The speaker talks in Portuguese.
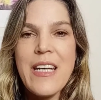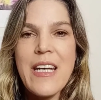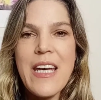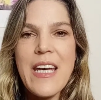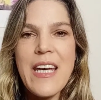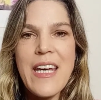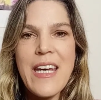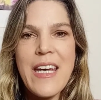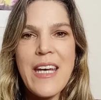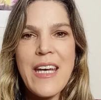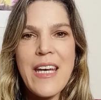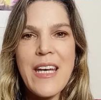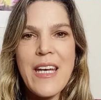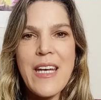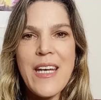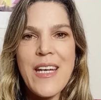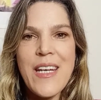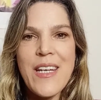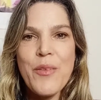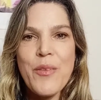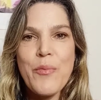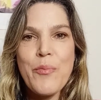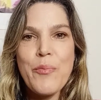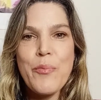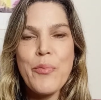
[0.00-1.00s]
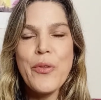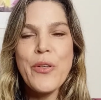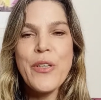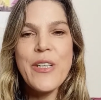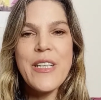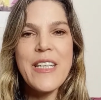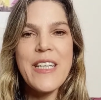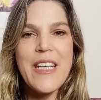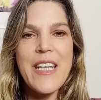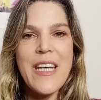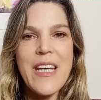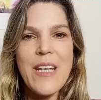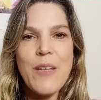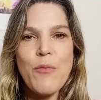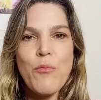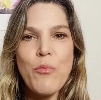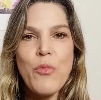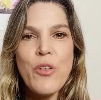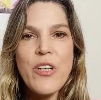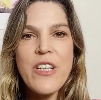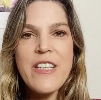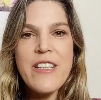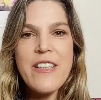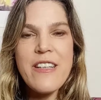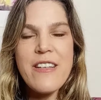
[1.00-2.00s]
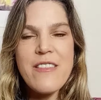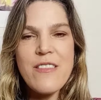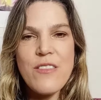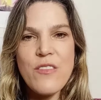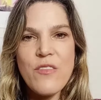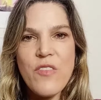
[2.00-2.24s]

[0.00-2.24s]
É, porque muitas